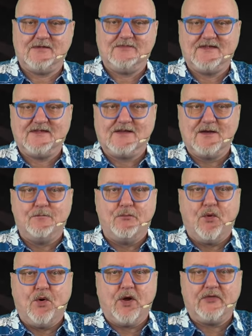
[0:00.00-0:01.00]
mal ein bisschen
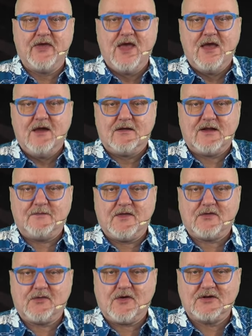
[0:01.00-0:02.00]
gebohrt und habe
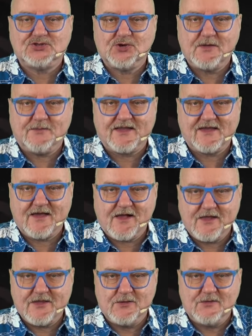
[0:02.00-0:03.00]
natürlich auch eine schöne
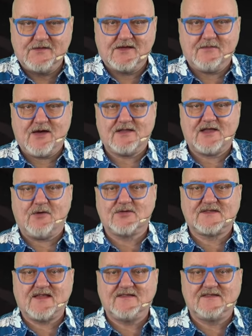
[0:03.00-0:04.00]
Materialanalyse gemacht. Auch
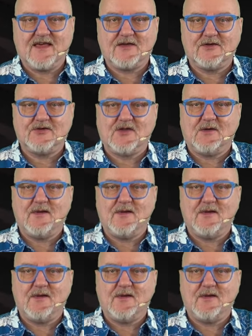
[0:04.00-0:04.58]
das zeige ich euch